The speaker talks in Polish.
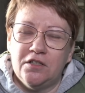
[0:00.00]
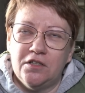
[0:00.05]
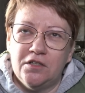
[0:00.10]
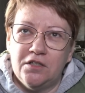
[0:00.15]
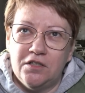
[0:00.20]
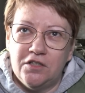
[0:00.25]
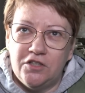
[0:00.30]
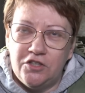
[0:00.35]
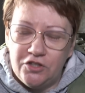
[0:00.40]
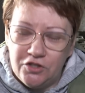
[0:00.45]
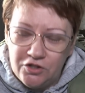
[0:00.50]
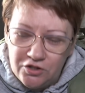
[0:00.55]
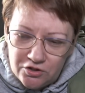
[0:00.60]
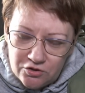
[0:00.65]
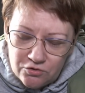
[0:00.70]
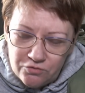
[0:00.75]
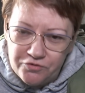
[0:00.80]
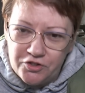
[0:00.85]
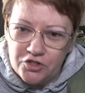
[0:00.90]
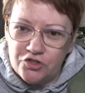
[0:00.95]
e,
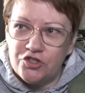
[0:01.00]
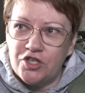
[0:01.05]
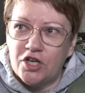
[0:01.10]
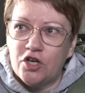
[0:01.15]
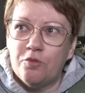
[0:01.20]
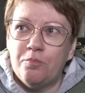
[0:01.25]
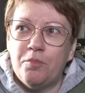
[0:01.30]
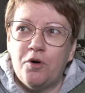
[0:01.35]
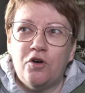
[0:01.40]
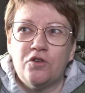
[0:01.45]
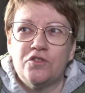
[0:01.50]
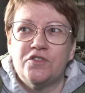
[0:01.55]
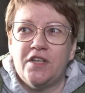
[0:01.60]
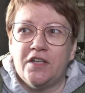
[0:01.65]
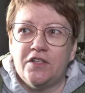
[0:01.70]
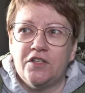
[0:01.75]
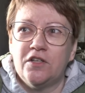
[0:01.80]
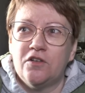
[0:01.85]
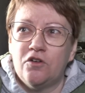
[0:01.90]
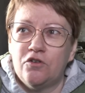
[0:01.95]
i również jego
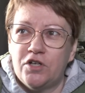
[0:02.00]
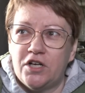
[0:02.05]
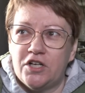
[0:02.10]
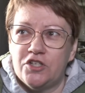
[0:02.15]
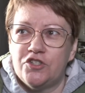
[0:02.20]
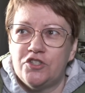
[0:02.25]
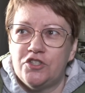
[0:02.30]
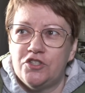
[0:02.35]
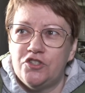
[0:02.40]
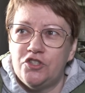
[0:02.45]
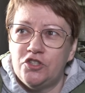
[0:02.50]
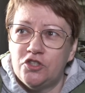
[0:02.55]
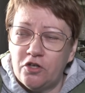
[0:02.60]
pochodzenie określić.